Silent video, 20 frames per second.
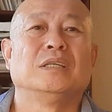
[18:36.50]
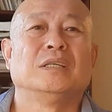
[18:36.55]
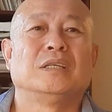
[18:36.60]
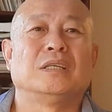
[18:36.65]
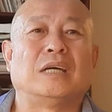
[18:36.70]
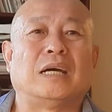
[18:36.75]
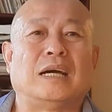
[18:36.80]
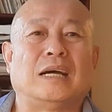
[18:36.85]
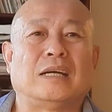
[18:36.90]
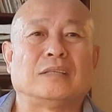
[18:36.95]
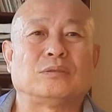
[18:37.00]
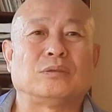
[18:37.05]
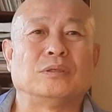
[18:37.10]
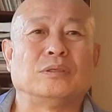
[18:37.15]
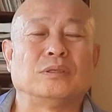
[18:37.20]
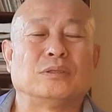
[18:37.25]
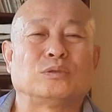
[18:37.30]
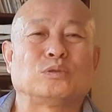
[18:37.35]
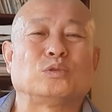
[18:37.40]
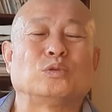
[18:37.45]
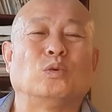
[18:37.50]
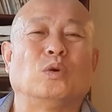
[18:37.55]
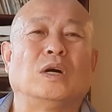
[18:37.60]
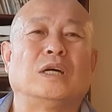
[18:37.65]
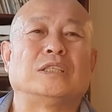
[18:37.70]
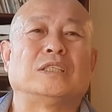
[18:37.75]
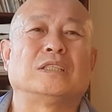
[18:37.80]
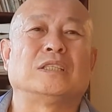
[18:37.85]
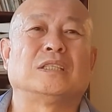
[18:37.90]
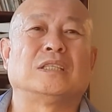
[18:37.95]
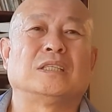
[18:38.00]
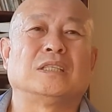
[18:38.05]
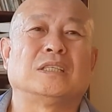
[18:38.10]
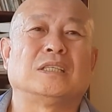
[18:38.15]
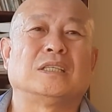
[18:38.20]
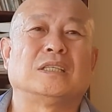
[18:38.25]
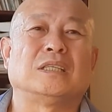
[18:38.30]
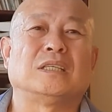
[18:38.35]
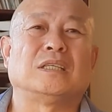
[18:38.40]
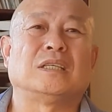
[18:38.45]
哎，去做这
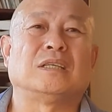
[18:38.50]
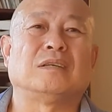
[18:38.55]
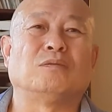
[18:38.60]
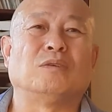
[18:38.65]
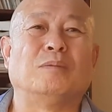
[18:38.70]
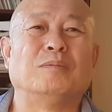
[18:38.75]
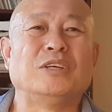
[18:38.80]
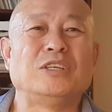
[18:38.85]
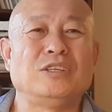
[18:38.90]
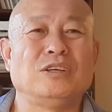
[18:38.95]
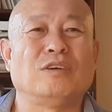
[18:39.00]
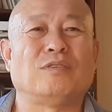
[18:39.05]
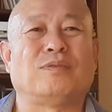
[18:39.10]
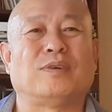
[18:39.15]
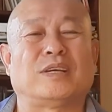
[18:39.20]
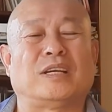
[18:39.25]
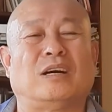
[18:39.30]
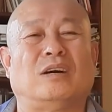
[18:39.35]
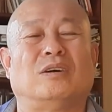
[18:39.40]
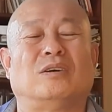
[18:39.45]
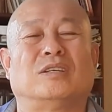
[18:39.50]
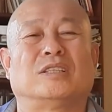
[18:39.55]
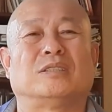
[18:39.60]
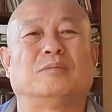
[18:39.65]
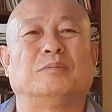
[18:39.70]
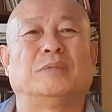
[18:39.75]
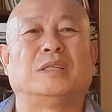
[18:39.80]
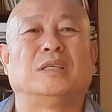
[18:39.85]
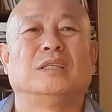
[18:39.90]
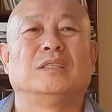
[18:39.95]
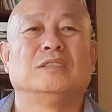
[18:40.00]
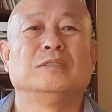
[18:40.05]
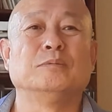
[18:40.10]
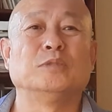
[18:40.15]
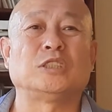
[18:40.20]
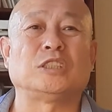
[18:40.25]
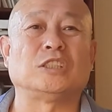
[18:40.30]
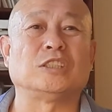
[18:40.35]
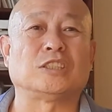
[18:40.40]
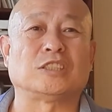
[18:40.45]
个我们衣服也好什么。那
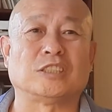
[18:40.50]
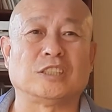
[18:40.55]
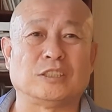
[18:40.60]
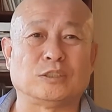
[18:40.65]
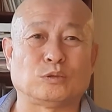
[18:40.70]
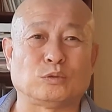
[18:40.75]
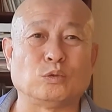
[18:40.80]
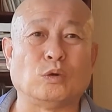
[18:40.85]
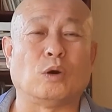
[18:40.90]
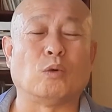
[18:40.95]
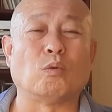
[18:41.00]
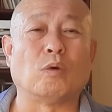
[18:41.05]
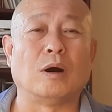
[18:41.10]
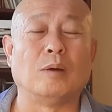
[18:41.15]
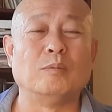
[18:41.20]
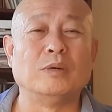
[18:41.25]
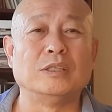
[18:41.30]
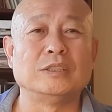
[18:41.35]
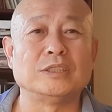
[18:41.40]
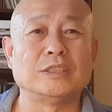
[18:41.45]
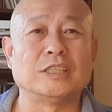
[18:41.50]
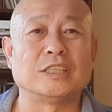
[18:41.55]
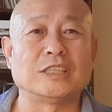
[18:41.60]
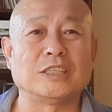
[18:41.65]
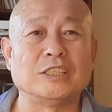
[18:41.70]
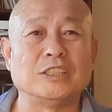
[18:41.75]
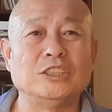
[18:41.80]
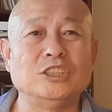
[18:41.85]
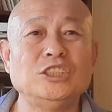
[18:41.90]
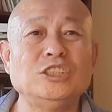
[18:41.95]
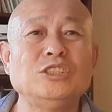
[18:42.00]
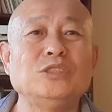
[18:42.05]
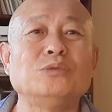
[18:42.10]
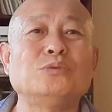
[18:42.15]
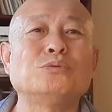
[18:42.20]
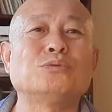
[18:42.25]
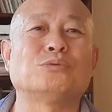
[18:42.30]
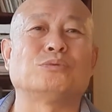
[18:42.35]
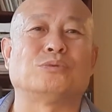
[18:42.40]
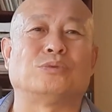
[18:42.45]
么其实做我们的这个衣物
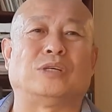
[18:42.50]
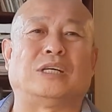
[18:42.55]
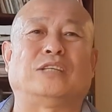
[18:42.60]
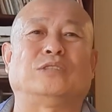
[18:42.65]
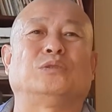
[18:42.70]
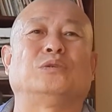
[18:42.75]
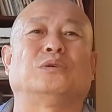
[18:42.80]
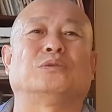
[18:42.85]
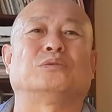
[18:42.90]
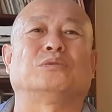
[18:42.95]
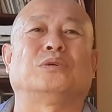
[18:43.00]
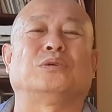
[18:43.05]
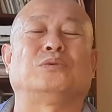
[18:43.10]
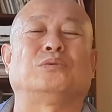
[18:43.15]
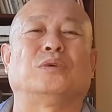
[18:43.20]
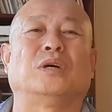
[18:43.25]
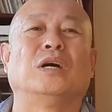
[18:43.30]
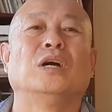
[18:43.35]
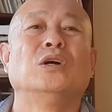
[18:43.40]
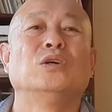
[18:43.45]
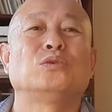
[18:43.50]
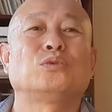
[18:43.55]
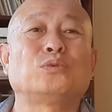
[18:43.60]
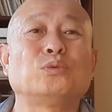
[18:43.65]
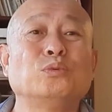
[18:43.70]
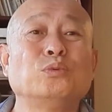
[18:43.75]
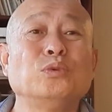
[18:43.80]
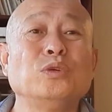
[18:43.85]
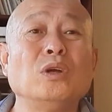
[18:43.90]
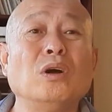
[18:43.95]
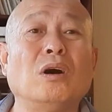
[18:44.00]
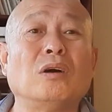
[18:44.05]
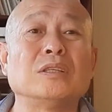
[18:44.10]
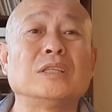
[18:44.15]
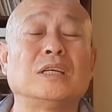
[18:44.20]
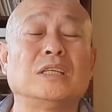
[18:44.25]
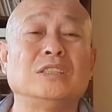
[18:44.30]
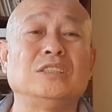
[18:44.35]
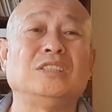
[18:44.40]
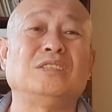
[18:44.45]
啊，叫做学，主要
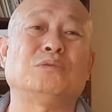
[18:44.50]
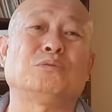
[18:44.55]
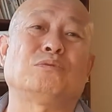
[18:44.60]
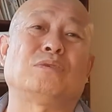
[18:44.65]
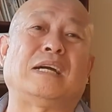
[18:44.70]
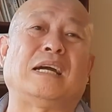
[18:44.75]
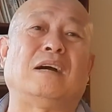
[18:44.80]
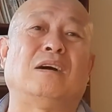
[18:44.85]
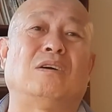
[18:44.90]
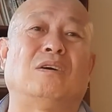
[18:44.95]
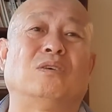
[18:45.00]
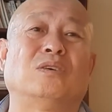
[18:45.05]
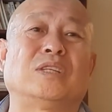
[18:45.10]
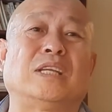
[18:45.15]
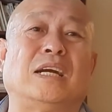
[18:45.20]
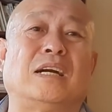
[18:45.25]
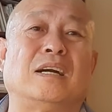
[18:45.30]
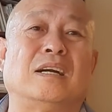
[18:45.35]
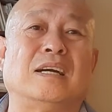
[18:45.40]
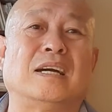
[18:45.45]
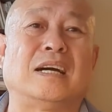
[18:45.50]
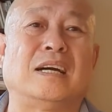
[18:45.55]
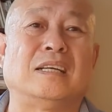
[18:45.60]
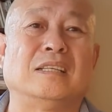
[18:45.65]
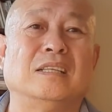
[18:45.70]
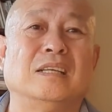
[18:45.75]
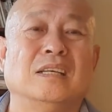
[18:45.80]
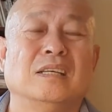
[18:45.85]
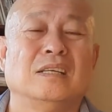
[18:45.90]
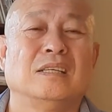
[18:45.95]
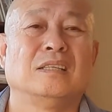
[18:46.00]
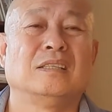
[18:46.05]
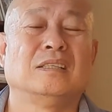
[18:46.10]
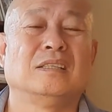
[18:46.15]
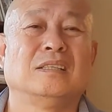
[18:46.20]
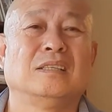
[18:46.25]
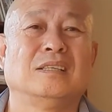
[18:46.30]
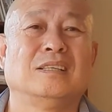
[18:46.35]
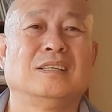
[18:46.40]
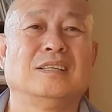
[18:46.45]
呢衣物还好点儿啊，
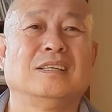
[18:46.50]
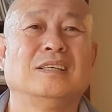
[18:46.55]
嗯